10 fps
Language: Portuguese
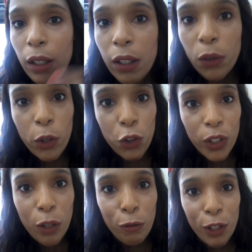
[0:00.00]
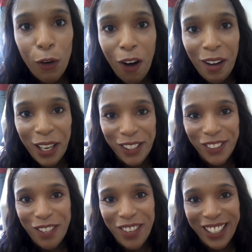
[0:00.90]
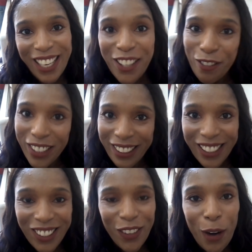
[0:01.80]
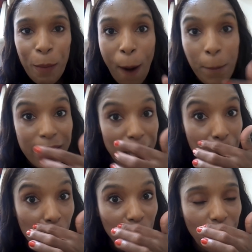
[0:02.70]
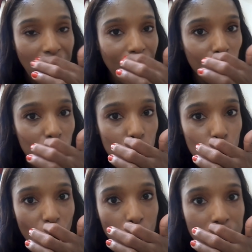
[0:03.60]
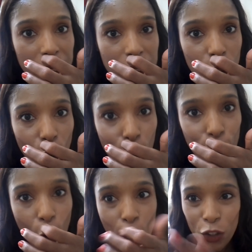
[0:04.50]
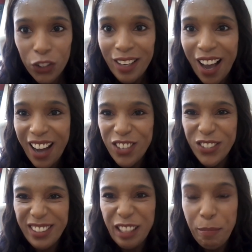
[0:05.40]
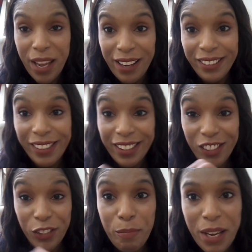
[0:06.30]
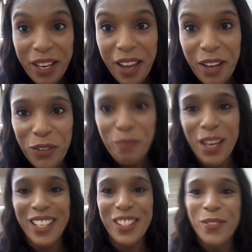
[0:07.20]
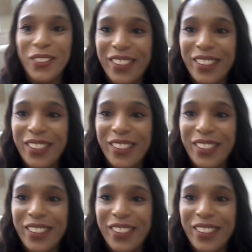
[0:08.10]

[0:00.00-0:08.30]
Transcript: E hoje eu não vim correndo, na verdade eu vim andando normal, mas está muito calor. O sol, aquele sol forte que arde assim na pele, aquele dia bem quente mesmo.